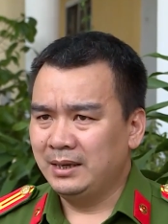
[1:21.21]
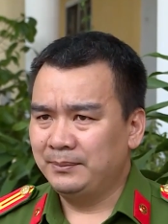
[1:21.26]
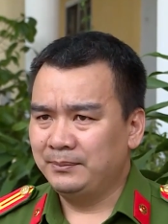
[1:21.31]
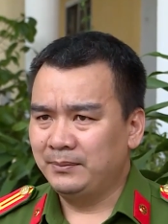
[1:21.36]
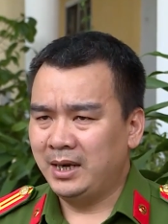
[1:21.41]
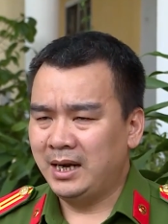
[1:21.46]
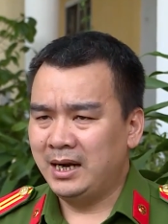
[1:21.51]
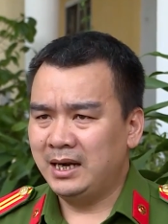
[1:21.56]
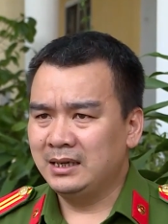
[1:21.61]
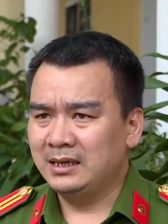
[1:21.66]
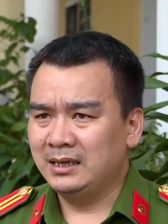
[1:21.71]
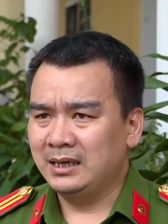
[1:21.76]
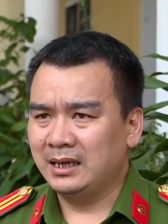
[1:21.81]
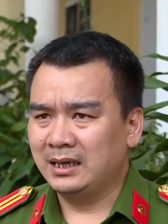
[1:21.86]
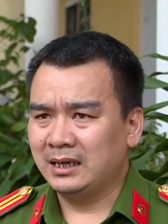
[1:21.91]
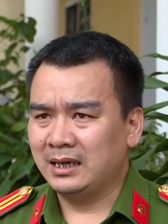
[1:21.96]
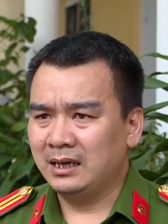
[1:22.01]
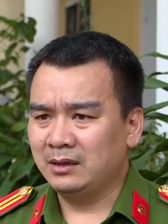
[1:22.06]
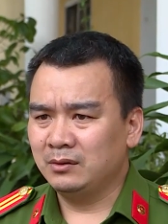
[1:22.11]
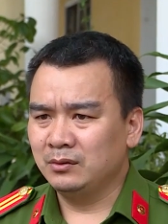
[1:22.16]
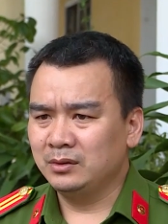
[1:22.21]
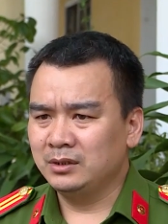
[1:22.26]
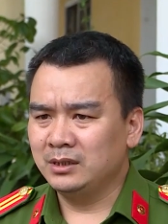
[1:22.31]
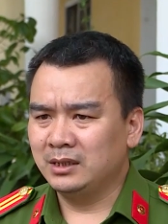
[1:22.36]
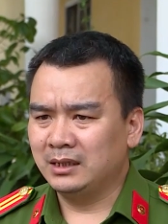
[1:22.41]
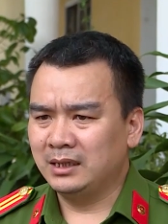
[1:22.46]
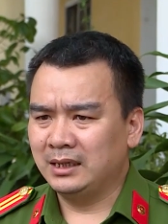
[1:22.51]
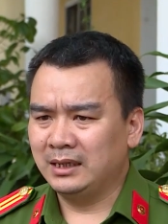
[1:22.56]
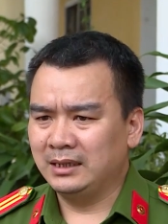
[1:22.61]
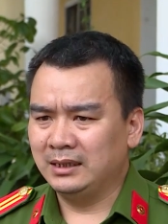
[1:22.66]
3 nữa là các đối
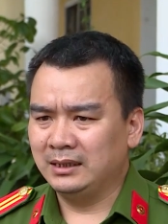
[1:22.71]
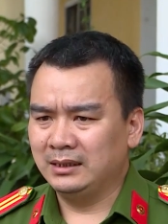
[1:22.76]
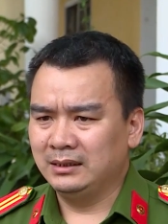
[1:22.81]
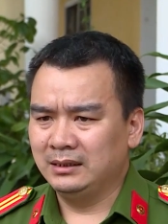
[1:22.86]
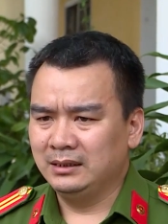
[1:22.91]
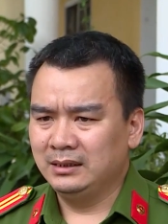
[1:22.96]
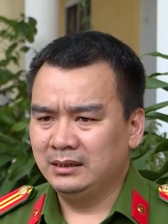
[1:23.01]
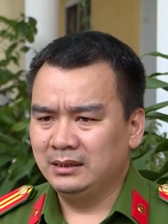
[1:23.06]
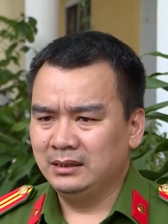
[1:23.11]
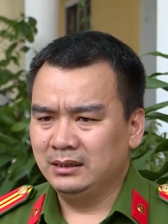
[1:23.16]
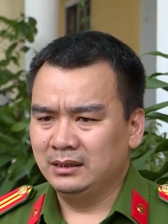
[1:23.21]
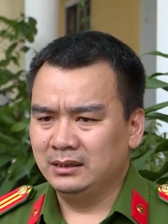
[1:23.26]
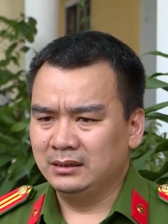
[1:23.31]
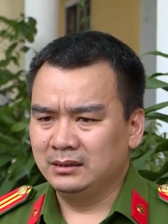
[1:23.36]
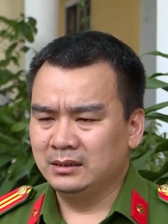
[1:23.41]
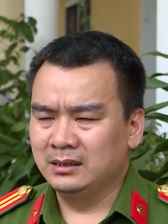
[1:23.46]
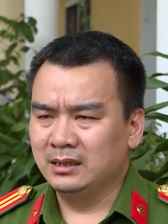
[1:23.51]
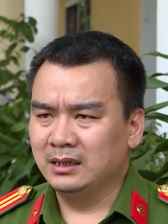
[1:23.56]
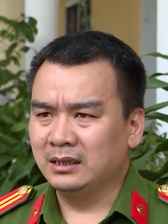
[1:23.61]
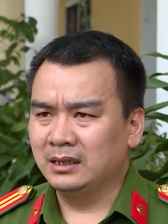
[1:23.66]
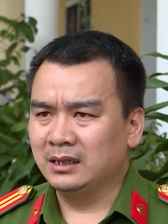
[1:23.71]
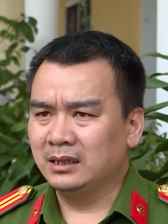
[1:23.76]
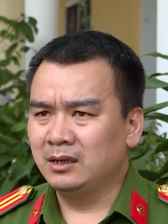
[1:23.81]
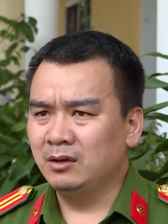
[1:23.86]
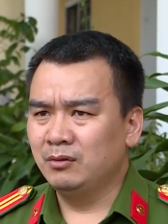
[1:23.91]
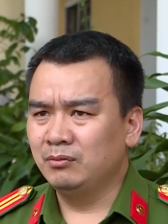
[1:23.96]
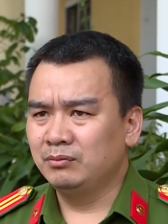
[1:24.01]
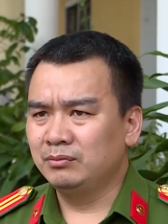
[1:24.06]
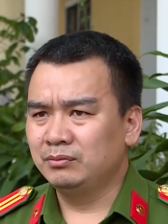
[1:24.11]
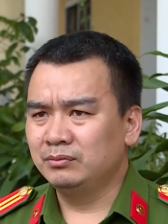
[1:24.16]
tượng này thường là
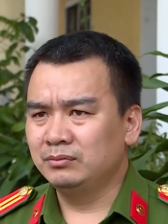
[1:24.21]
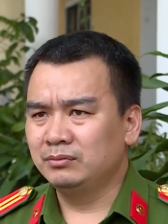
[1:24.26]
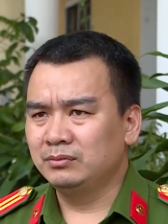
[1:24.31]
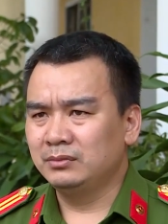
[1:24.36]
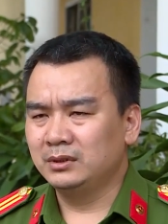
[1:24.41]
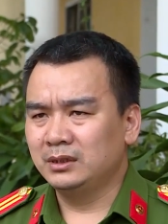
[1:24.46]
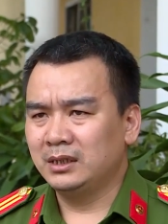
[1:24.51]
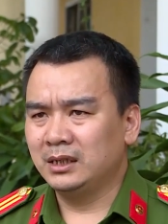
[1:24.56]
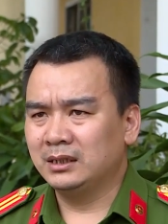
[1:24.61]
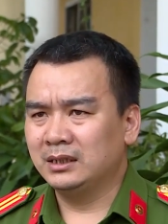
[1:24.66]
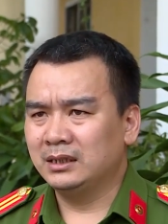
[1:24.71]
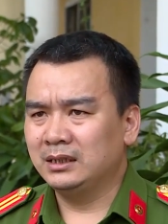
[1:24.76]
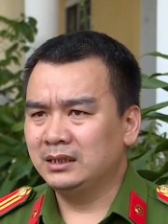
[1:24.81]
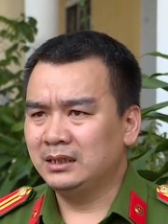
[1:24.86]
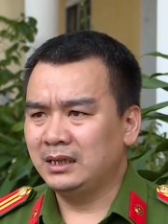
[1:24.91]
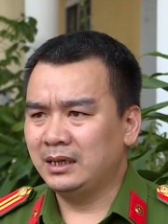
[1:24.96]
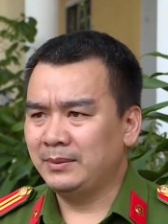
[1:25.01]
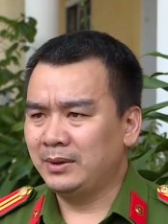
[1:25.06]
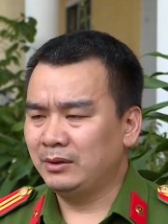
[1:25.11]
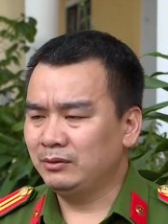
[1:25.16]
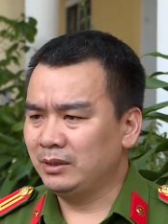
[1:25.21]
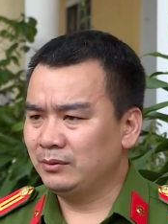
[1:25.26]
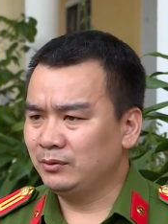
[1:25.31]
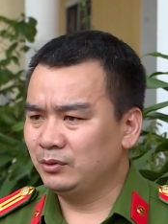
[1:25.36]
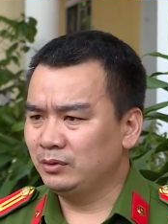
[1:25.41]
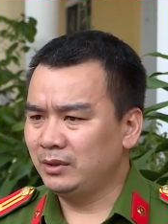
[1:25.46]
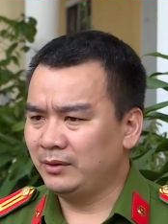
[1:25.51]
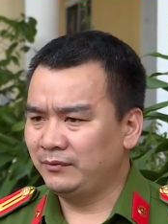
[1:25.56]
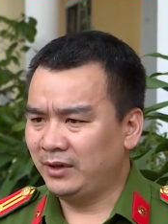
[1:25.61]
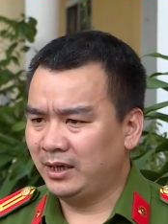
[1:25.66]
không đăng ký khai báo tạm trú tạm